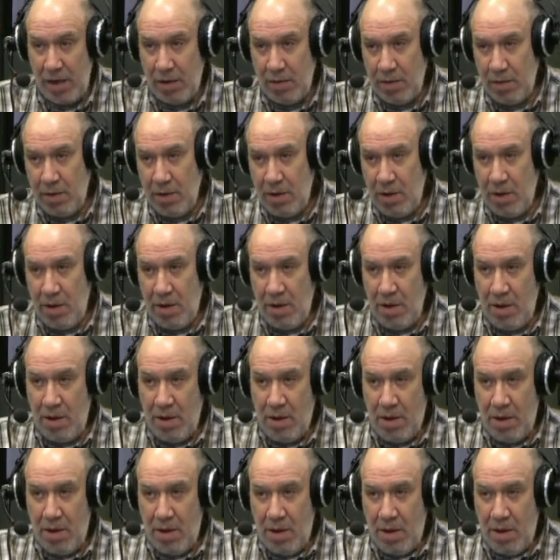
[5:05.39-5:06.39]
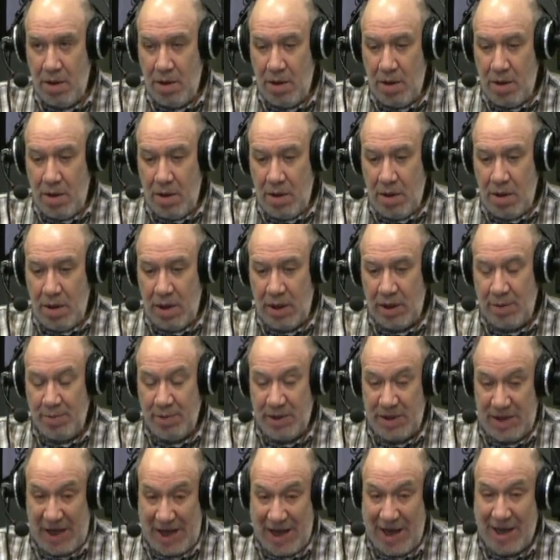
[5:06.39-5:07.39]
uh Это
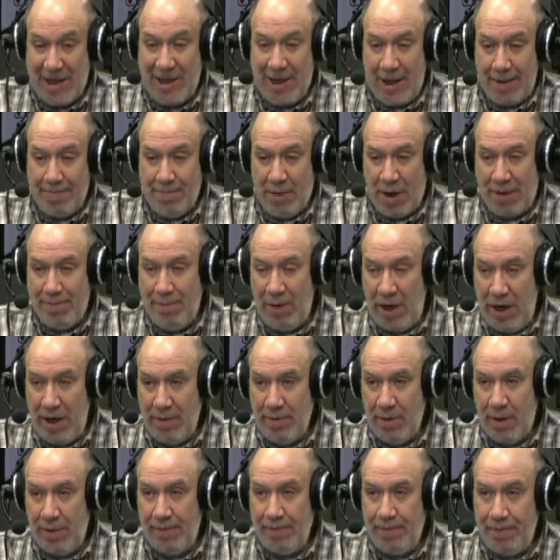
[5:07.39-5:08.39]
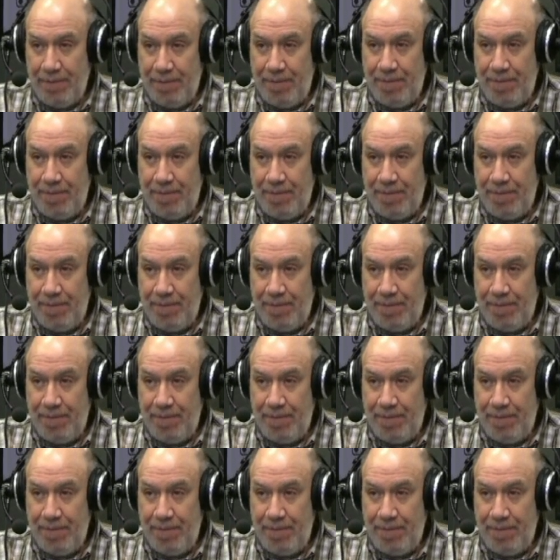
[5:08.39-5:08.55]
постоянная проблема,